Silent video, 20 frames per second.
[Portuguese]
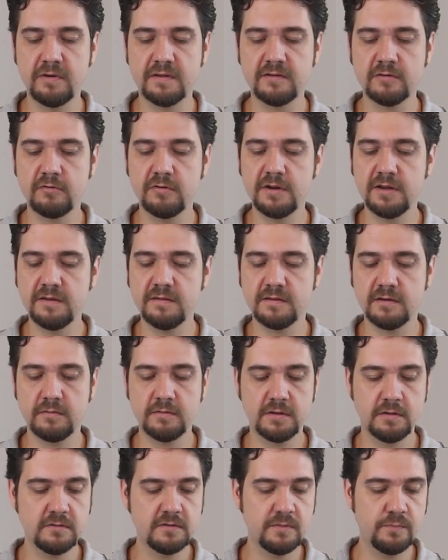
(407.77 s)
com essa conexão.
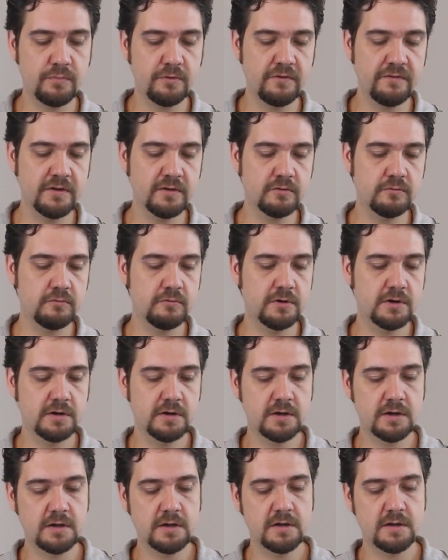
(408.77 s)
Então, se
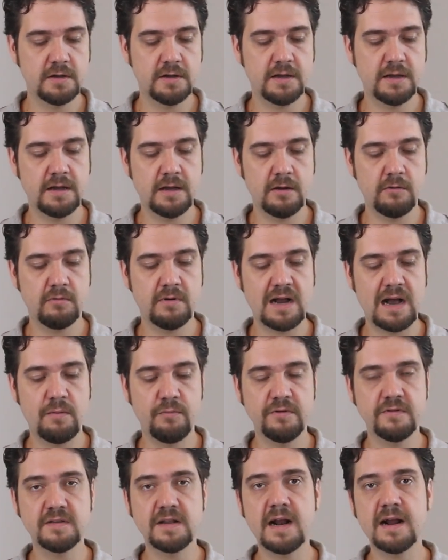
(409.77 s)
porventura é, o
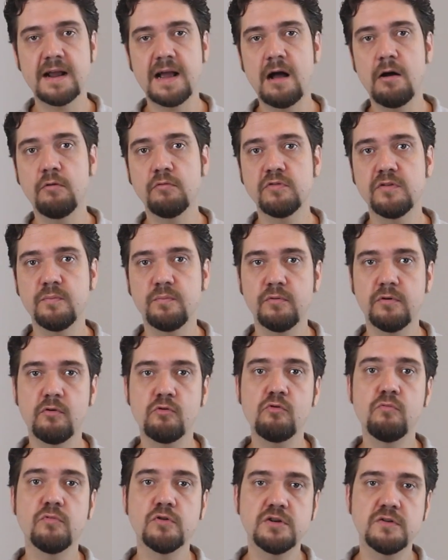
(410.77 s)
cabo estragar ou se por
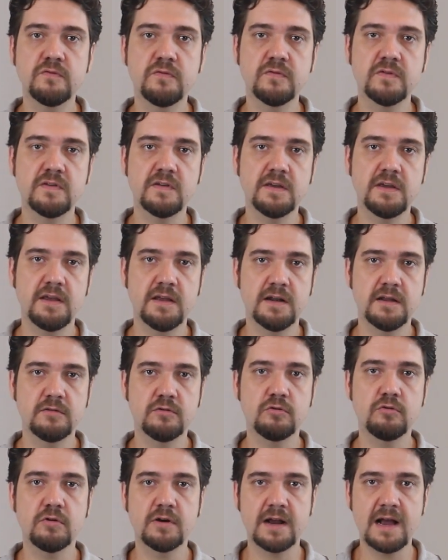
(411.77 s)
algum motivo você queira
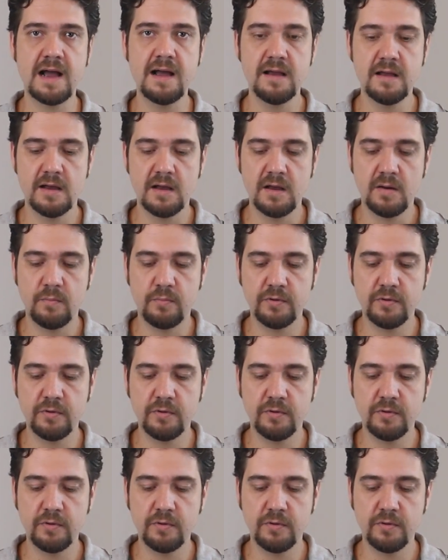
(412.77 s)
trocar,